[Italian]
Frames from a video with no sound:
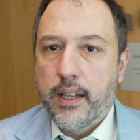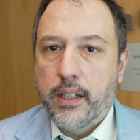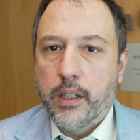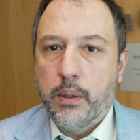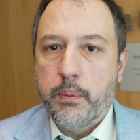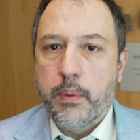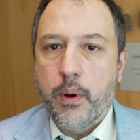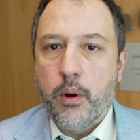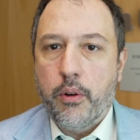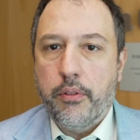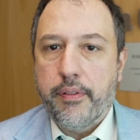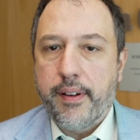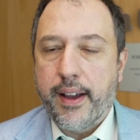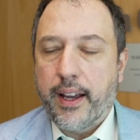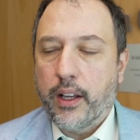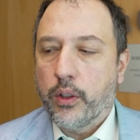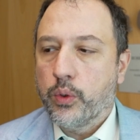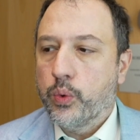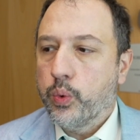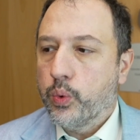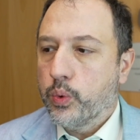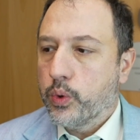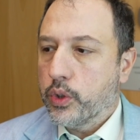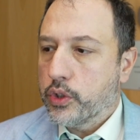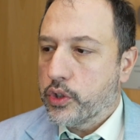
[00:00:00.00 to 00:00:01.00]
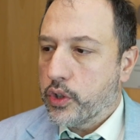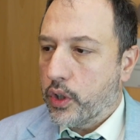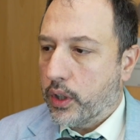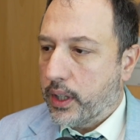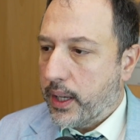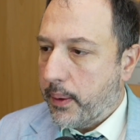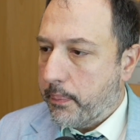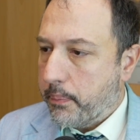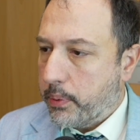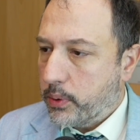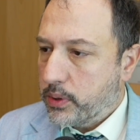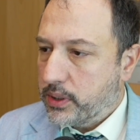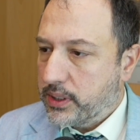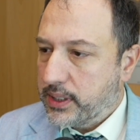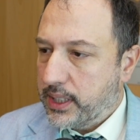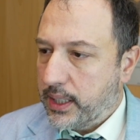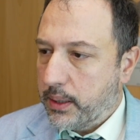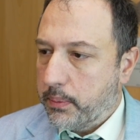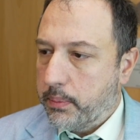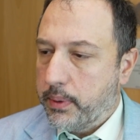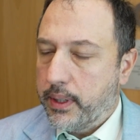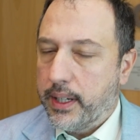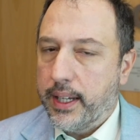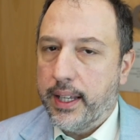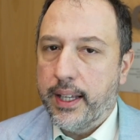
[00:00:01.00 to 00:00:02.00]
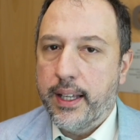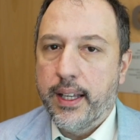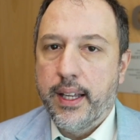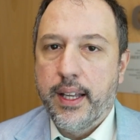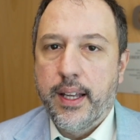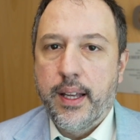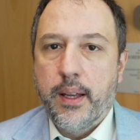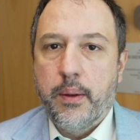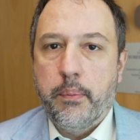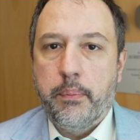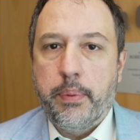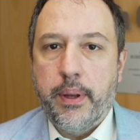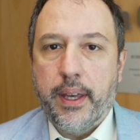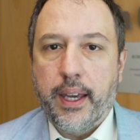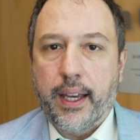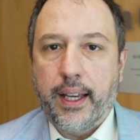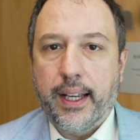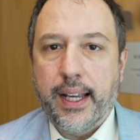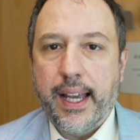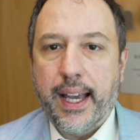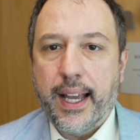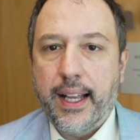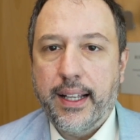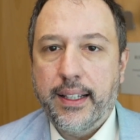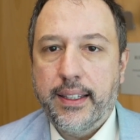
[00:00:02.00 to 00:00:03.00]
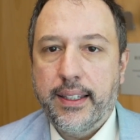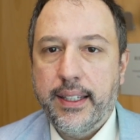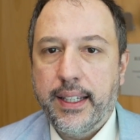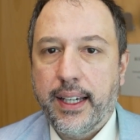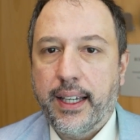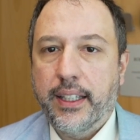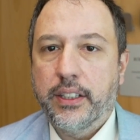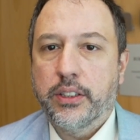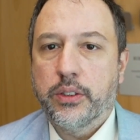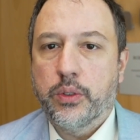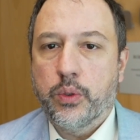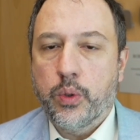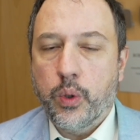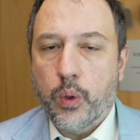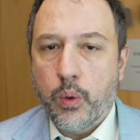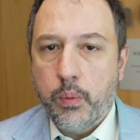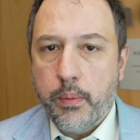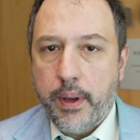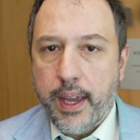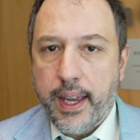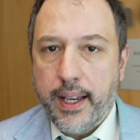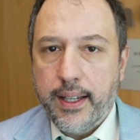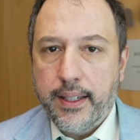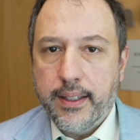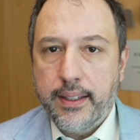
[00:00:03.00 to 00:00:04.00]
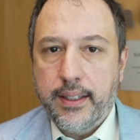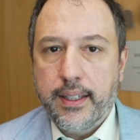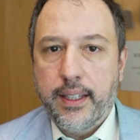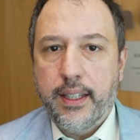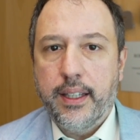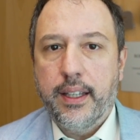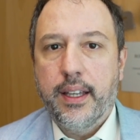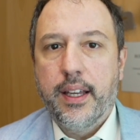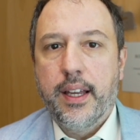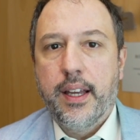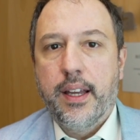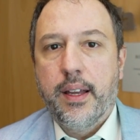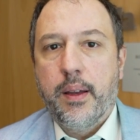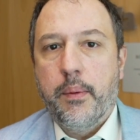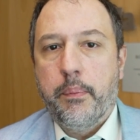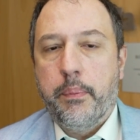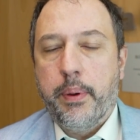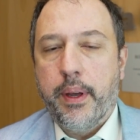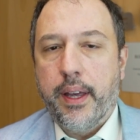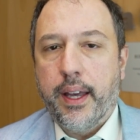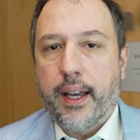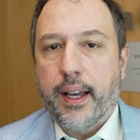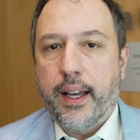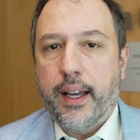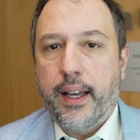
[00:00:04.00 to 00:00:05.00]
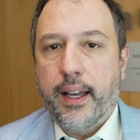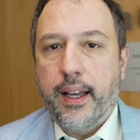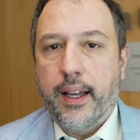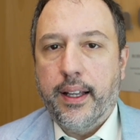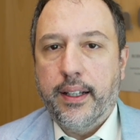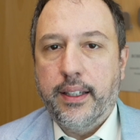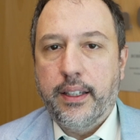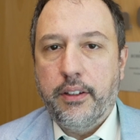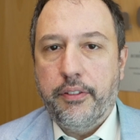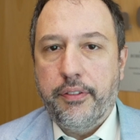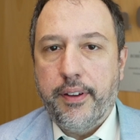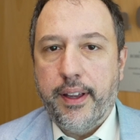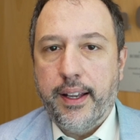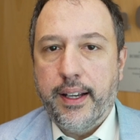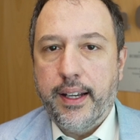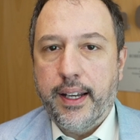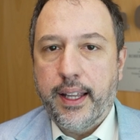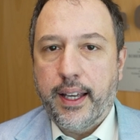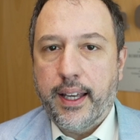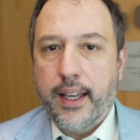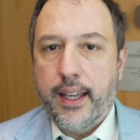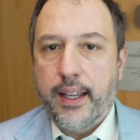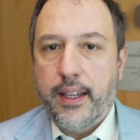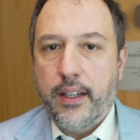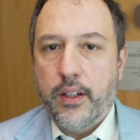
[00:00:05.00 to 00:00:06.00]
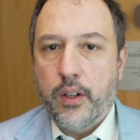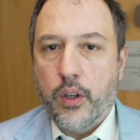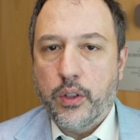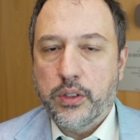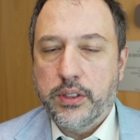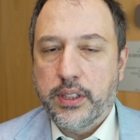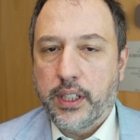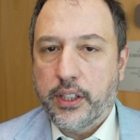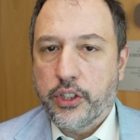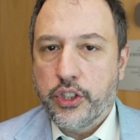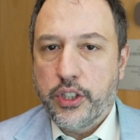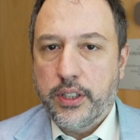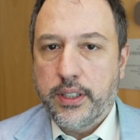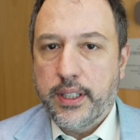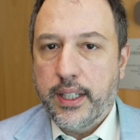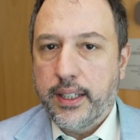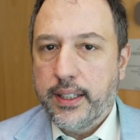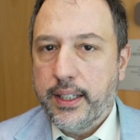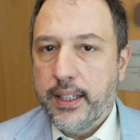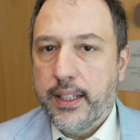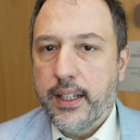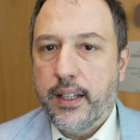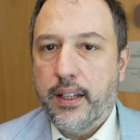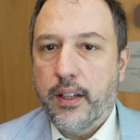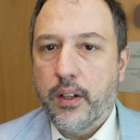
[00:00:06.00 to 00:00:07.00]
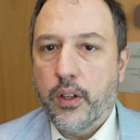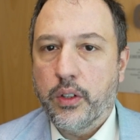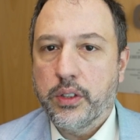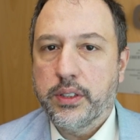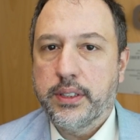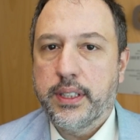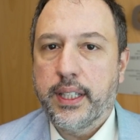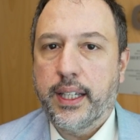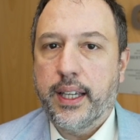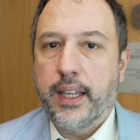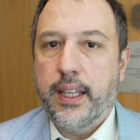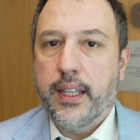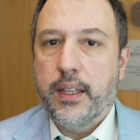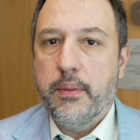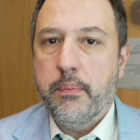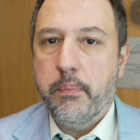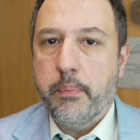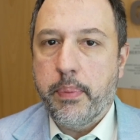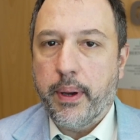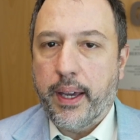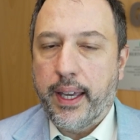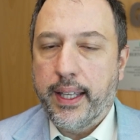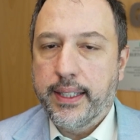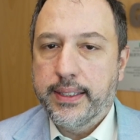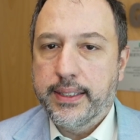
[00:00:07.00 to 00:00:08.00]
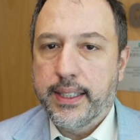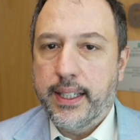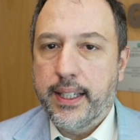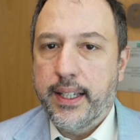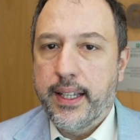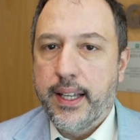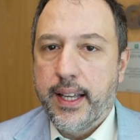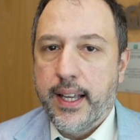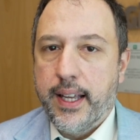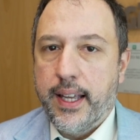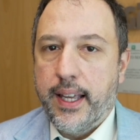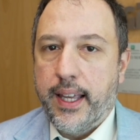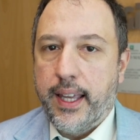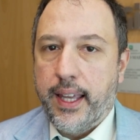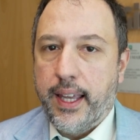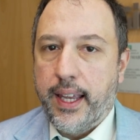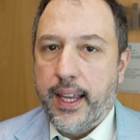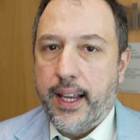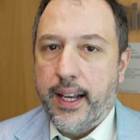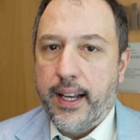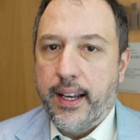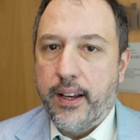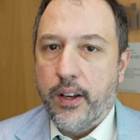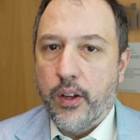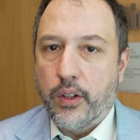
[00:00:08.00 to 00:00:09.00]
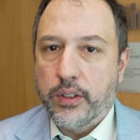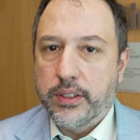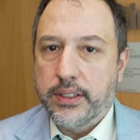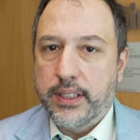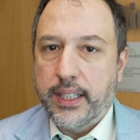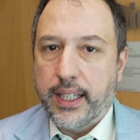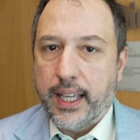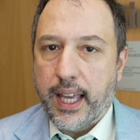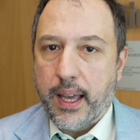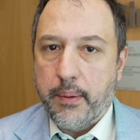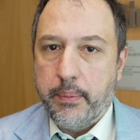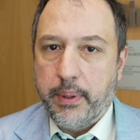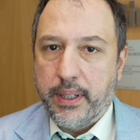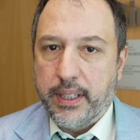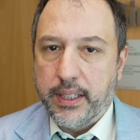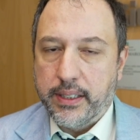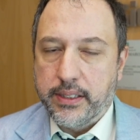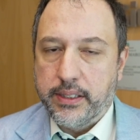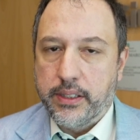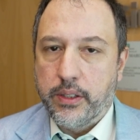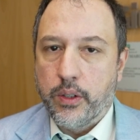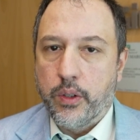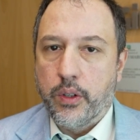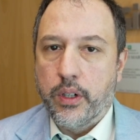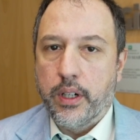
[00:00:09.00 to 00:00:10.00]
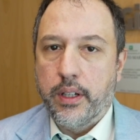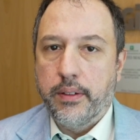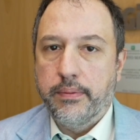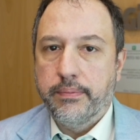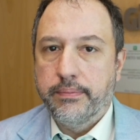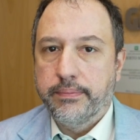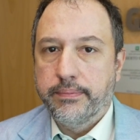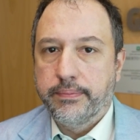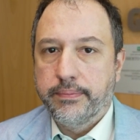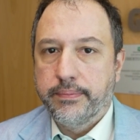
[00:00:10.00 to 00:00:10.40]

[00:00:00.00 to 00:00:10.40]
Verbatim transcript: dobbiamo fare tutto ciò che è possibile per garantire strumenti per difendere i nostri cittadini, le nostre imprese e le nostre abitazioni.